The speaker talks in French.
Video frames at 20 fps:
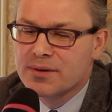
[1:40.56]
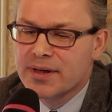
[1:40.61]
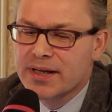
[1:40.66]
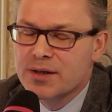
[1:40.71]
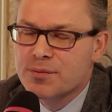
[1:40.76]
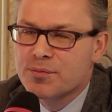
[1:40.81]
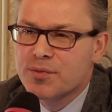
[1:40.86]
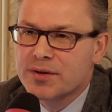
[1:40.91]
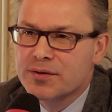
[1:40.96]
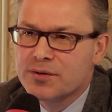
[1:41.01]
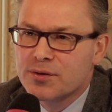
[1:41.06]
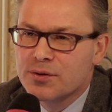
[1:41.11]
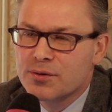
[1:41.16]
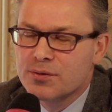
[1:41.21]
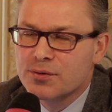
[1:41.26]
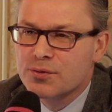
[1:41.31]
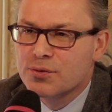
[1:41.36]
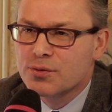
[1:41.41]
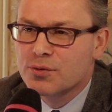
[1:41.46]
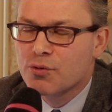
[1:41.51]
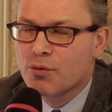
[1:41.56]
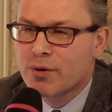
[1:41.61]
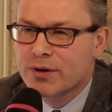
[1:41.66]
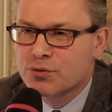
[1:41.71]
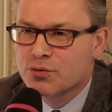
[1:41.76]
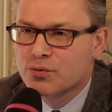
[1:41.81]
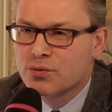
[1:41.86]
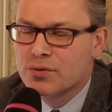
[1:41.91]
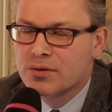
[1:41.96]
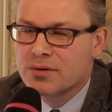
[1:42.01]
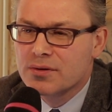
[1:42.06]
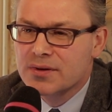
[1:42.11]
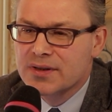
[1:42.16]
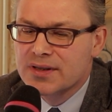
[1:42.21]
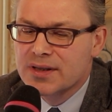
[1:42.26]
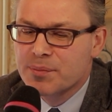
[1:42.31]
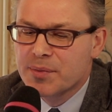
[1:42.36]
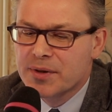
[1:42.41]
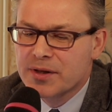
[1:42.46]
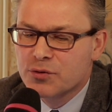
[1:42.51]
exploitant sur trois tours, hein,
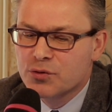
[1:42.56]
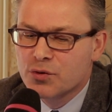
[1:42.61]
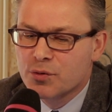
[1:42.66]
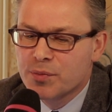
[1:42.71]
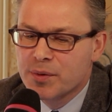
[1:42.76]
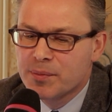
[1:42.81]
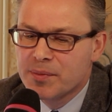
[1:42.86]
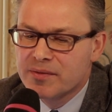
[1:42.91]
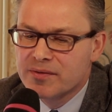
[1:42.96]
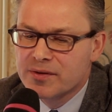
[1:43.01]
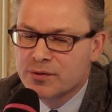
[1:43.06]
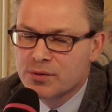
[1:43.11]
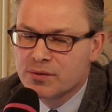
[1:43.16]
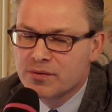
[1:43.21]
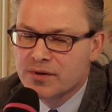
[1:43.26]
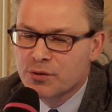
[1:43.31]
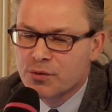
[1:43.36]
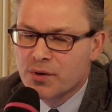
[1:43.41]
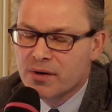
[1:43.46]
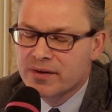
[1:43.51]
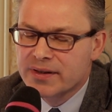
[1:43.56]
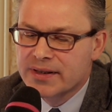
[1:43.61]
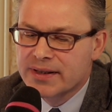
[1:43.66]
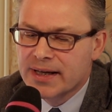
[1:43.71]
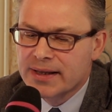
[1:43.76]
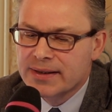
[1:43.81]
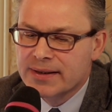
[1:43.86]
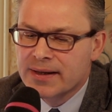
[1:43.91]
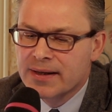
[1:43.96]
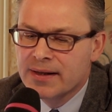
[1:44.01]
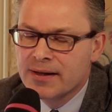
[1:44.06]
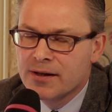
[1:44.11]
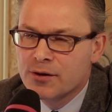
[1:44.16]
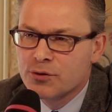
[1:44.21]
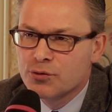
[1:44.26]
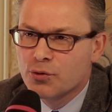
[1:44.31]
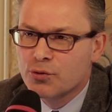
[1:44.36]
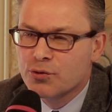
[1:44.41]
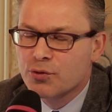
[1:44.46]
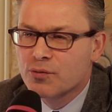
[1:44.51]
qui s'appellent les tours PB22, 23, 24,
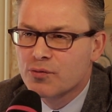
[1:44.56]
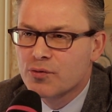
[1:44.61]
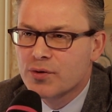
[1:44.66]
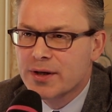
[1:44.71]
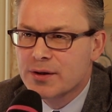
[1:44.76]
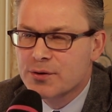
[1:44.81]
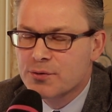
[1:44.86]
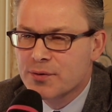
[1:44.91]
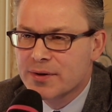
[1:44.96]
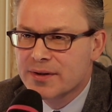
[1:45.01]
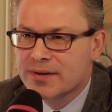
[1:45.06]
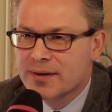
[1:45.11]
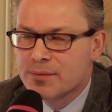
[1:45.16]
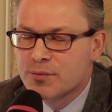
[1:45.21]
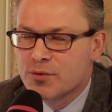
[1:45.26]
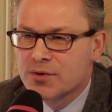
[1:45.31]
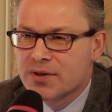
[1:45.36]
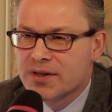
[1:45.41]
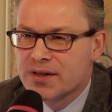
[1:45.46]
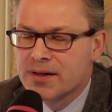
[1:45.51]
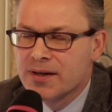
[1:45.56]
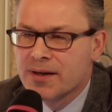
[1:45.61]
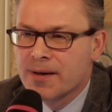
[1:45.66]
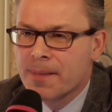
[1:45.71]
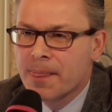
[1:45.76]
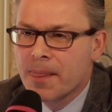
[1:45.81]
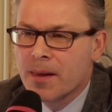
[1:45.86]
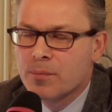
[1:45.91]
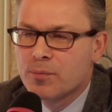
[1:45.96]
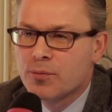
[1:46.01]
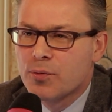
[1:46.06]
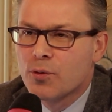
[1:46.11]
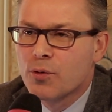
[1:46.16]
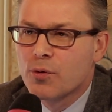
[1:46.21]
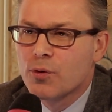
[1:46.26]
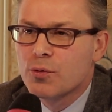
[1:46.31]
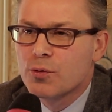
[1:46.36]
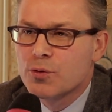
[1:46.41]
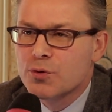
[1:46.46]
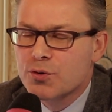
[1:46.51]
tours qui ont vocation à être démolies pour
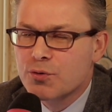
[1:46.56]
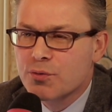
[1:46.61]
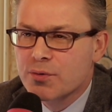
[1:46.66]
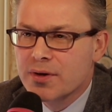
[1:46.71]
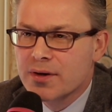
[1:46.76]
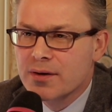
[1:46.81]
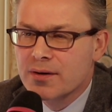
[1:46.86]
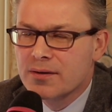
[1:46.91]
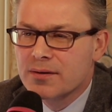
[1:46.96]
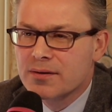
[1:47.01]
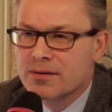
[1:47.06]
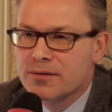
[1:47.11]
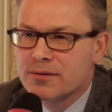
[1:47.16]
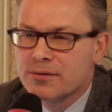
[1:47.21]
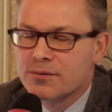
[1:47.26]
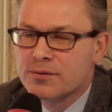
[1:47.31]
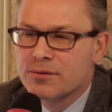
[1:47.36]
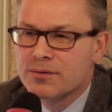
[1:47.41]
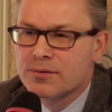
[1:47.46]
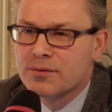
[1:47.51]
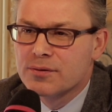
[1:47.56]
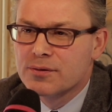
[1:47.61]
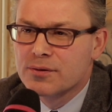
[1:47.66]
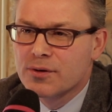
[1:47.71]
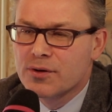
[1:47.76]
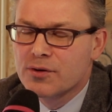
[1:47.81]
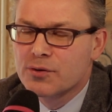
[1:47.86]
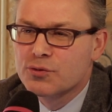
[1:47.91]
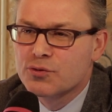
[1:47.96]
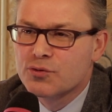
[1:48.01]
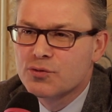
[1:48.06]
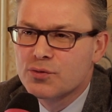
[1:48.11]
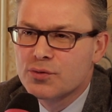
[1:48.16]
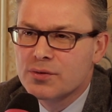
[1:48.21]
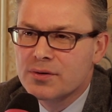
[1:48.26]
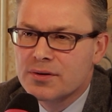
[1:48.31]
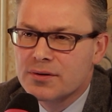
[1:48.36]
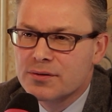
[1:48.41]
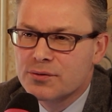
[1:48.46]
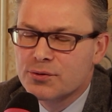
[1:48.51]
reconstruire euh, une grande
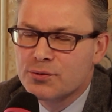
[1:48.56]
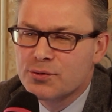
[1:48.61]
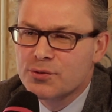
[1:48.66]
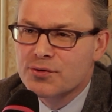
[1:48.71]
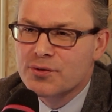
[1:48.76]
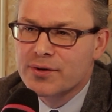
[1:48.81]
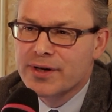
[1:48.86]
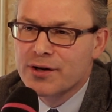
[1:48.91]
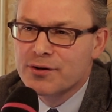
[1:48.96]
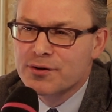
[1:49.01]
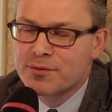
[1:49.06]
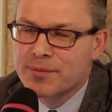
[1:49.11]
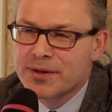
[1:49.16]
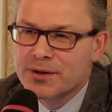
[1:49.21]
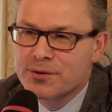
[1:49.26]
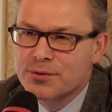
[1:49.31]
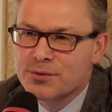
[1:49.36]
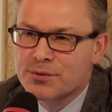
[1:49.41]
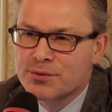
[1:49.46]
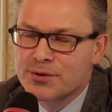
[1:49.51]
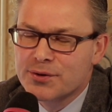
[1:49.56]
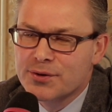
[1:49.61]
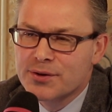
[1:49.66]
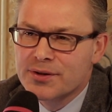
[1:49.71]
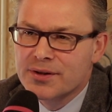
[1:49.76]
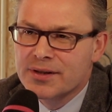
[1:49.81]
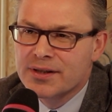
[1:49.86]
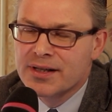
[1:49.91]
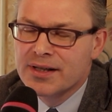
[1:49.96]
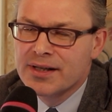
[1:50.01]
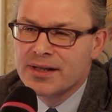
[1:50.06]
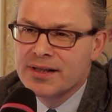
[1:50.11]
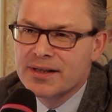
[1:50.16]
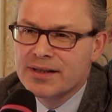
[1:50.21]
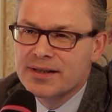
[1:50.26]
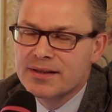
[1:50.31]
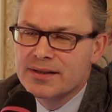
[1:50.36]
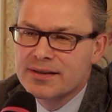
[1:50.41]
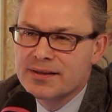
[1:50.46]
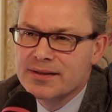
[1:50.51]
tour de 240 mètres de hauteur
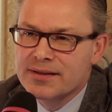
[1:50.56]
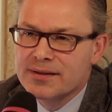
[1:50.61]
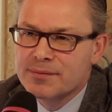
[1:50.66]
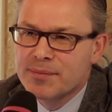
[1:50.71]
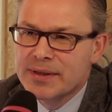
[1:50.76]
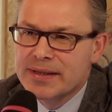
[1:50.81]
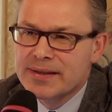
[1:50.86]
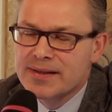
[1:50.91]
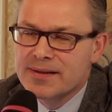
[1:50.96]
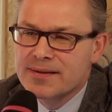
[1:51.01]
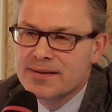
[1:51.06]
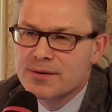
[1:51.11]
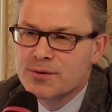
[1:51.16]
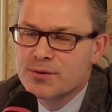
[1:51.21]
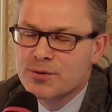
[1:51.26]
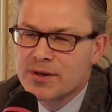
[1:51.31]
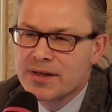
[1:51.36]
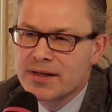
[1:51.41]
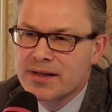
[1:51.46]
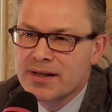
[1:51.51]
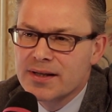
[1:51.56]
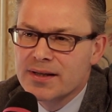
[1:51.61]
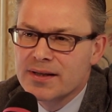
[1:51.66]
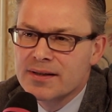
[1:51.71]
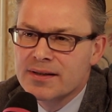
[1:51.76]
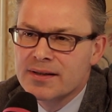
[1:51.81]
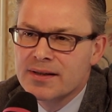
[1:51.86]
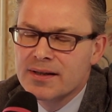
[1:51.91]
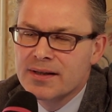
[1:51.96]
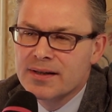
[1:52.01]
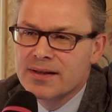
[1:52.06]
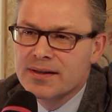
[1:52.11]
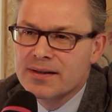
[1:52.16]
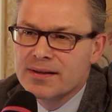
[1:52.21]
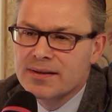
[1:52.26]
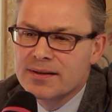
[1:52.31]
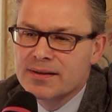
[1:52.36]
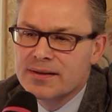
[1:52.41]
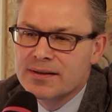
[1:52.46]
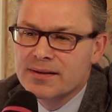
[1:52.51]
euh, baptisée The Link.
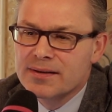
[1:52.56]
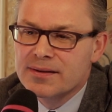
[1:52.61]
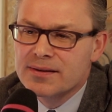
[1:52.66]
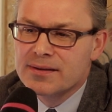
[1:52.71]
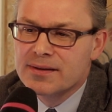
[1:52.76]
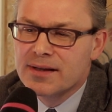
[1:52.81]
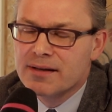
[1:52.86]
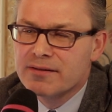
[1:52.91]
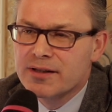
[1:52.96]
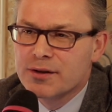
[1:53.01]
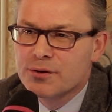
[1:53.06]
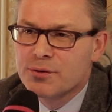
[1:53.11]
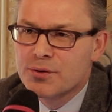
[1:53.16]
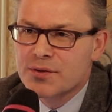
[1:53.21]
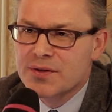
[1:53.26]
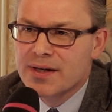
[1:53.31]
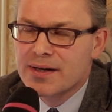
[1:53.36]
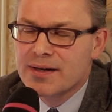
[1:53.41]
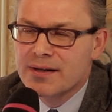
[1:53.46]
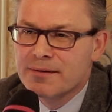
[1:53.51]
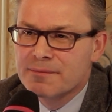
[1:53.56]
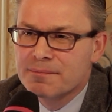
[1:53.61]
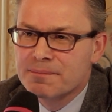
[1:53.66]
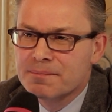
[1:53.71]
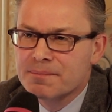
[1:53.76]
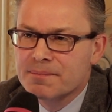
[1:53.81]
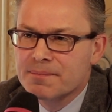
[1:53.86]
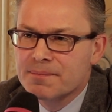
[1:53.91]
Euh, ça fait combien d'étages